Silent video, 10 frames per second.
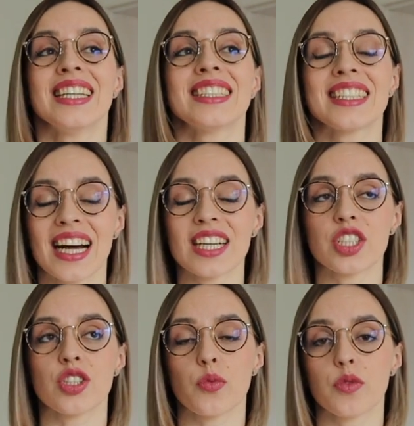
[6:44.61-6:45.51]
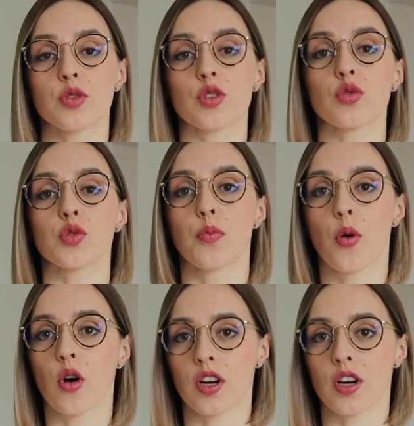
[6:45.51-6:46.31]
i raczej robimy to już po